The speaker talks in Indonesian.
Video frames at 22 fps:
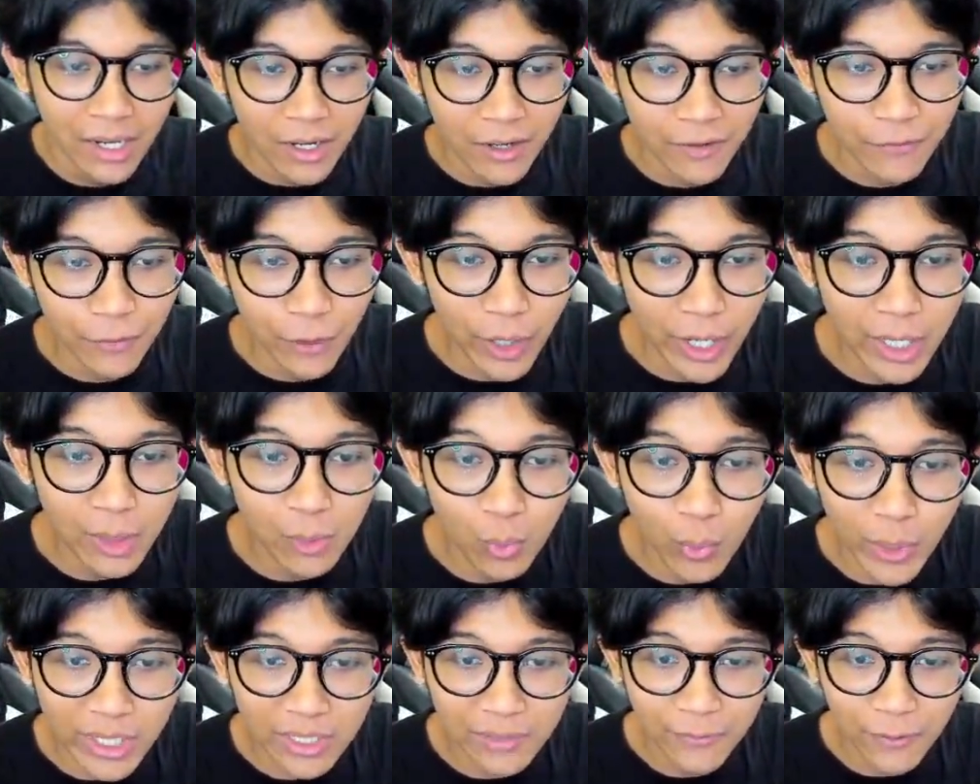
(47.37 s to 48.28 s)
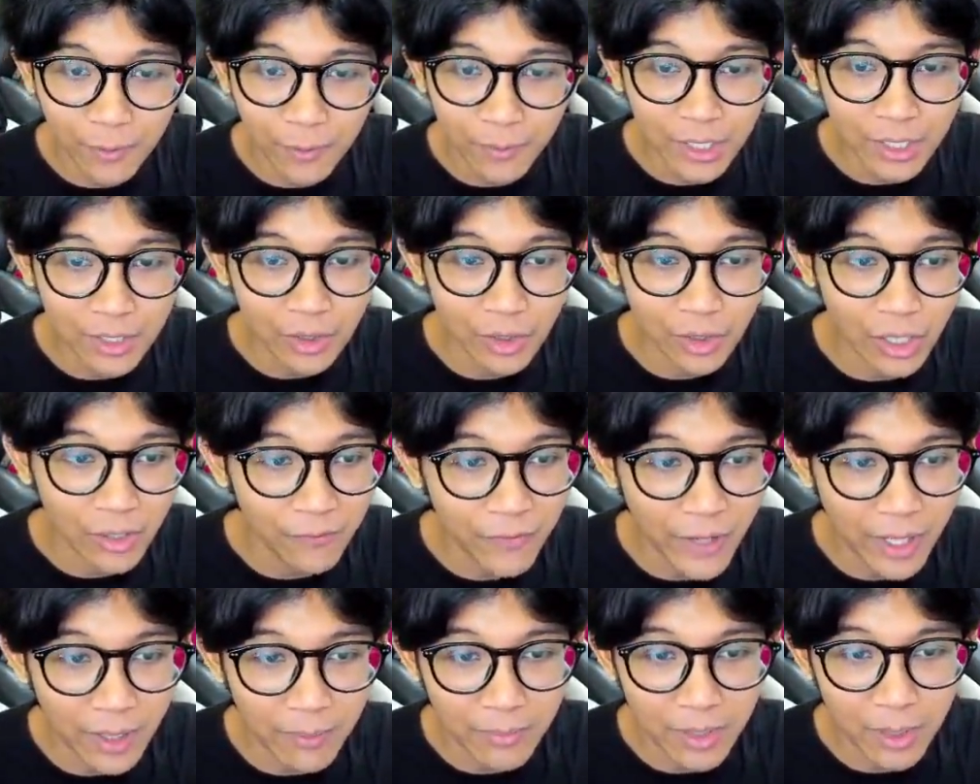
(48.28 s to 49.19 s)
If you head west from here, you can
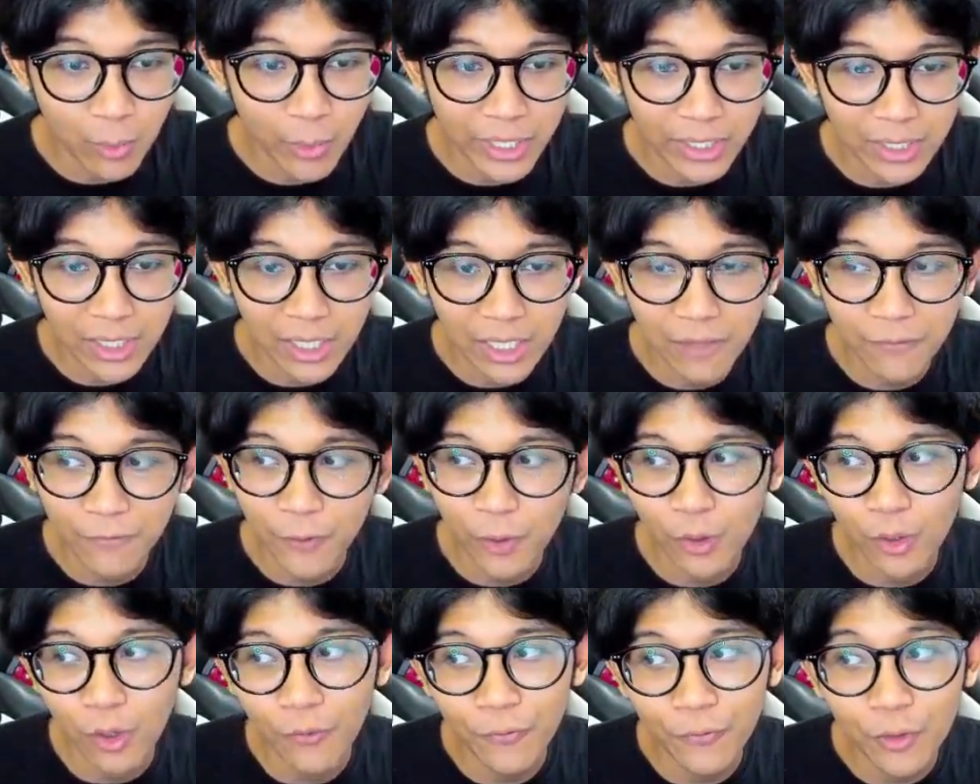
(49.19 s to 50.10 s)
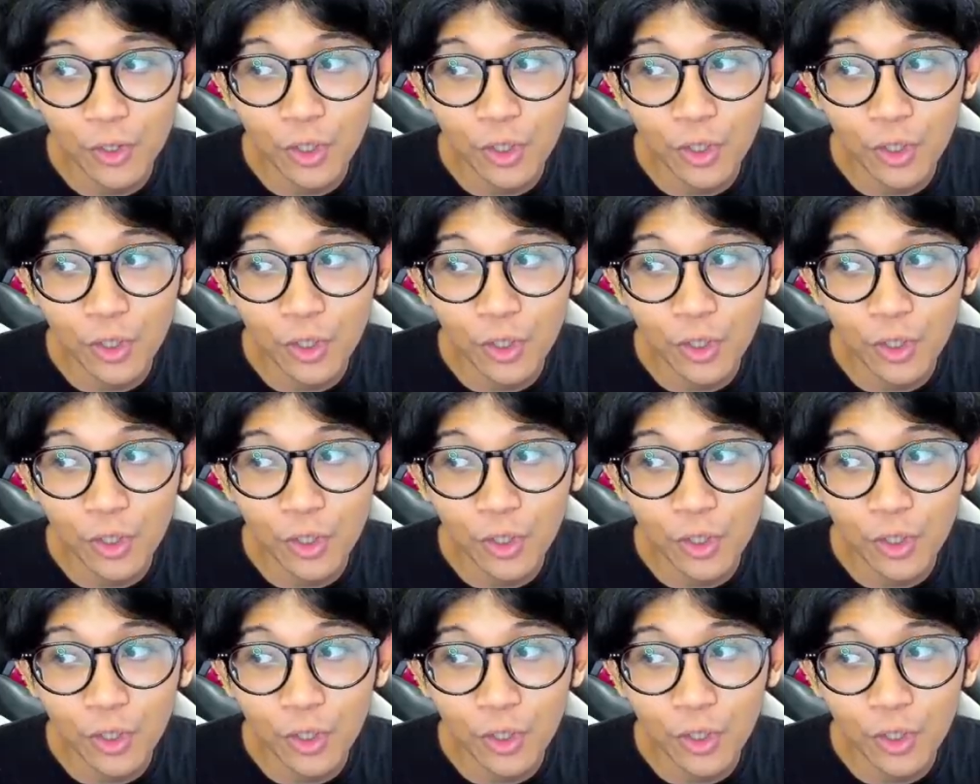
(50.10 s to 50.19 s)
find me waiting in front of